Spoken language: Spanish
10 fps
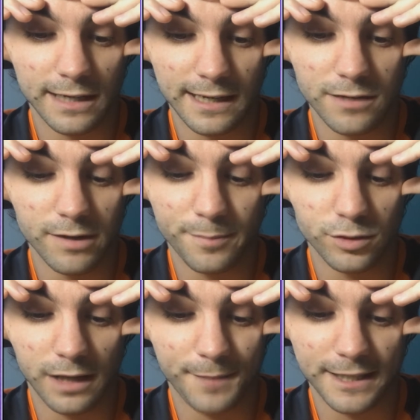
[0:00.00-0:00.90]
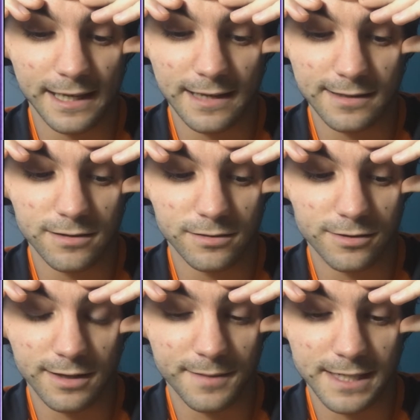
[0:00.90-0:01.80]
no ganar ni una puta batalla, tío.
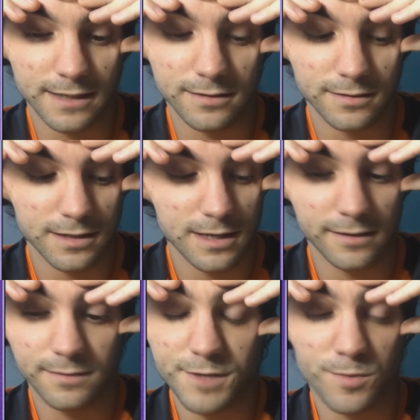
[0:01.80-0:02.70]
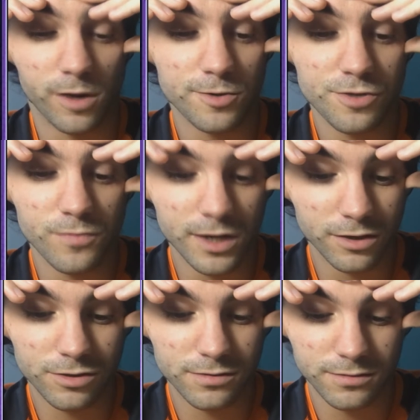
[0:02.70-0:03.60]
No sé qué pasa. Mis Pokémon son
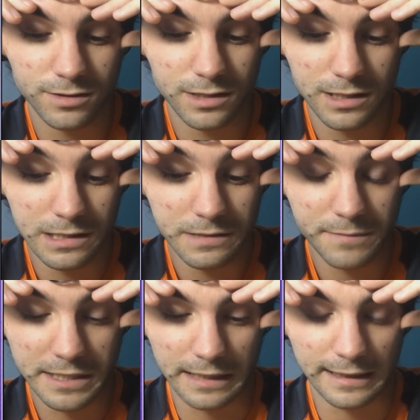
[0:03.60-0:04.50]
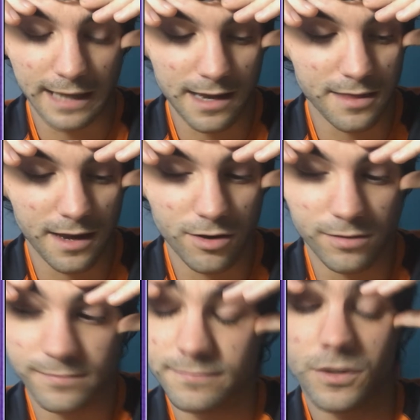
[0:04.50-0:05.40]
buenos. Mi estrategia quizá
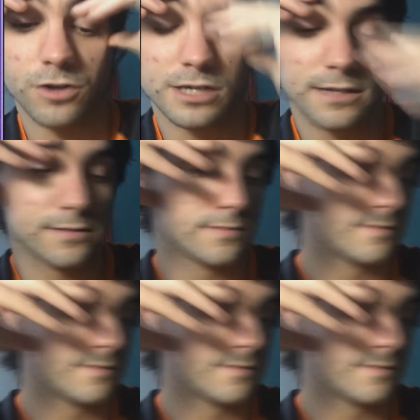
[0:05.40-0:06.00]
no, no lo sé.